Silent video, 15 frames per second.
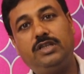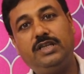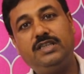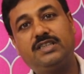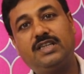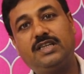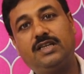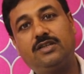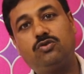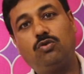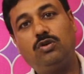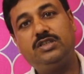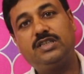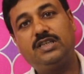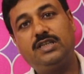তিরিশ হাজার
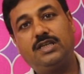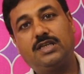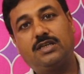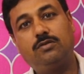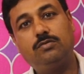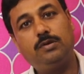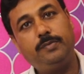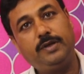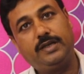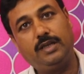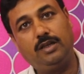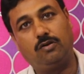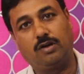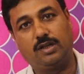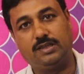চল্লিশ হাজার টাকা অবধি
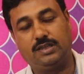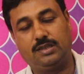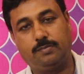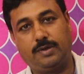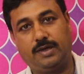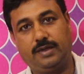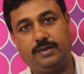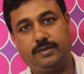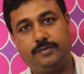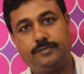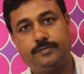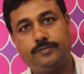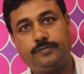বিক্রি করা যেতে পারে আচ্ছা,